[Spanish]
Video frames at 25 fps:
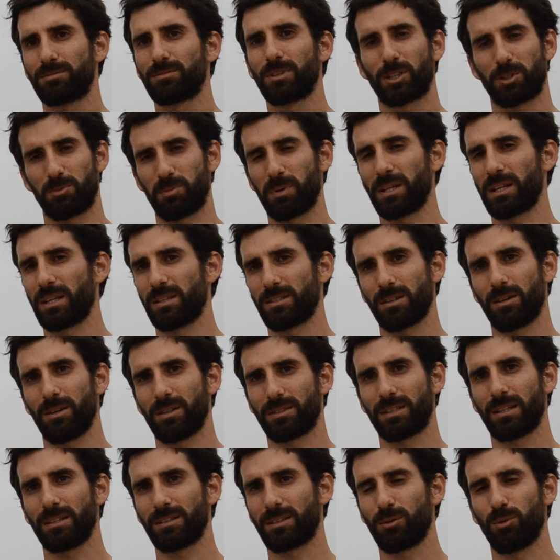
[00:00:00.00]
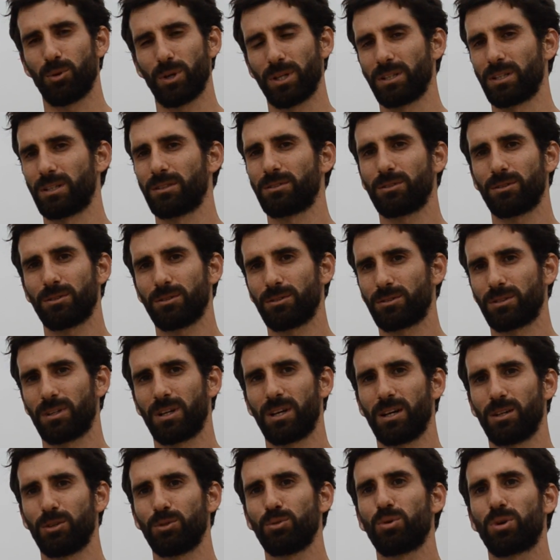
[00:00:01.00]
una experiencia bastante buena, ¿no? O
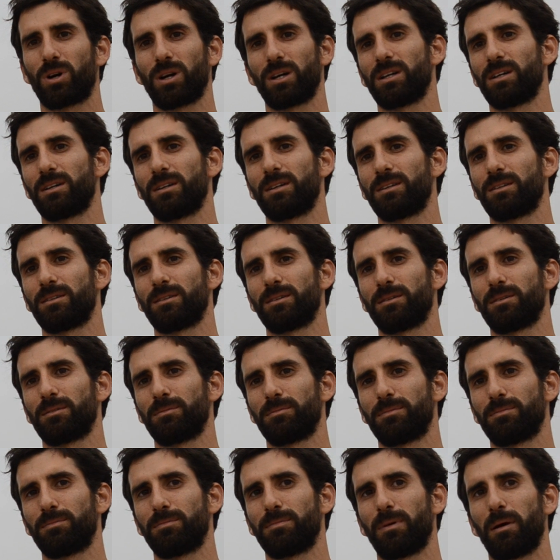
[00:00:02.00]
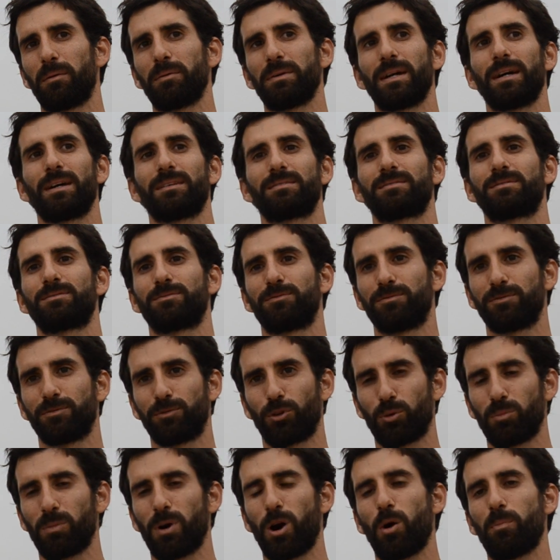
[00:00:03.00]
sea, nunca habías
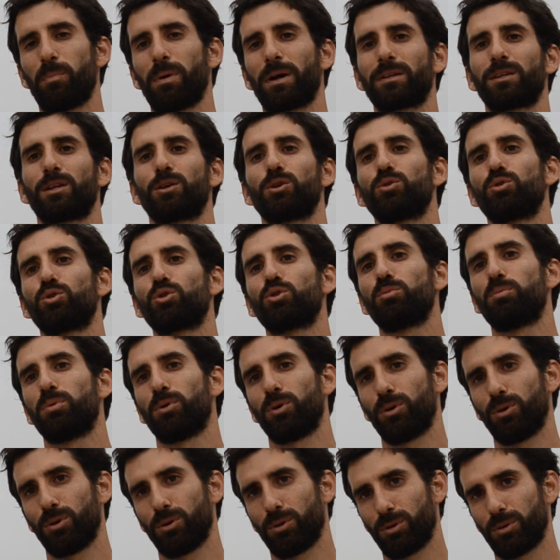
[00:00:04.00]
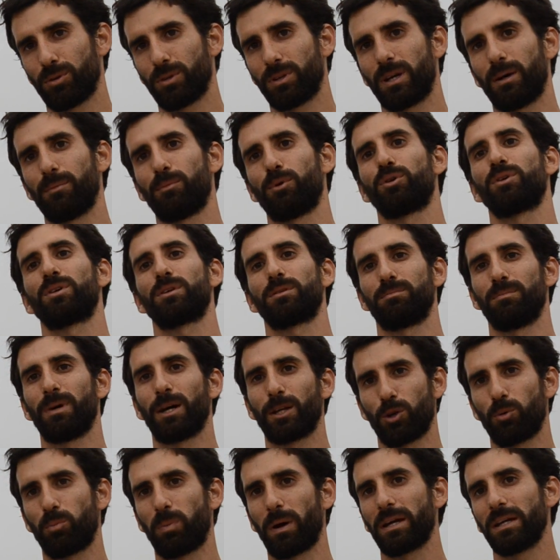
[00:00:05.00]
formado parte de un grupo, digamos, de
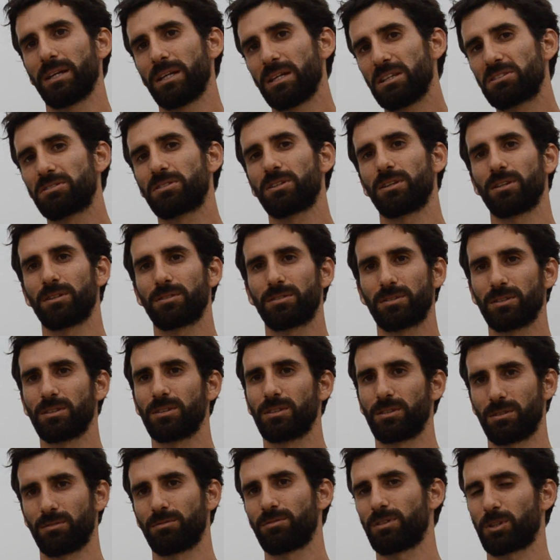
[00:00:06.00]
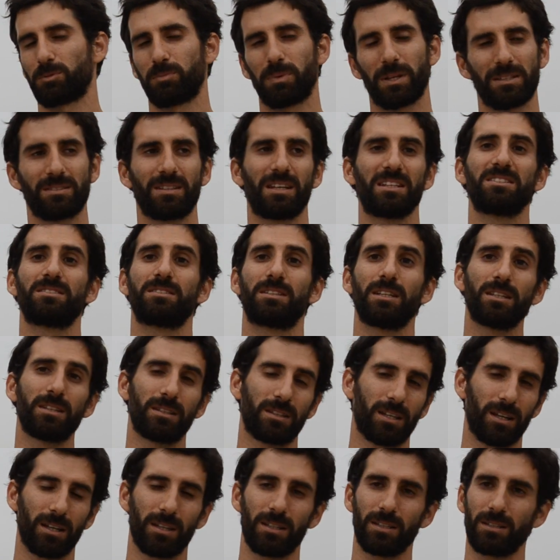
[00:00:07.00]
varios países y una experiencia
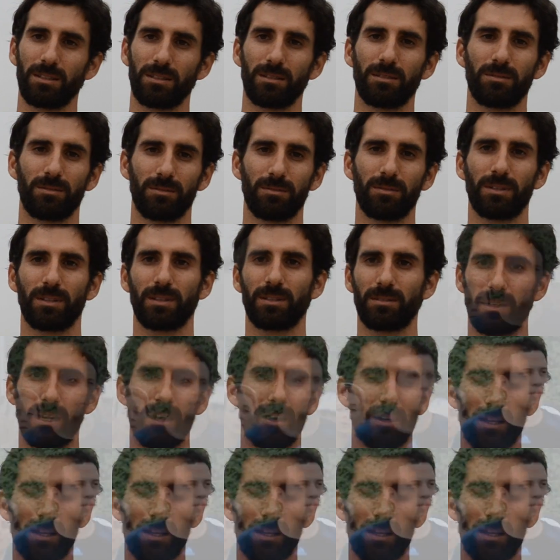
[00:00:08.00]
distinta y la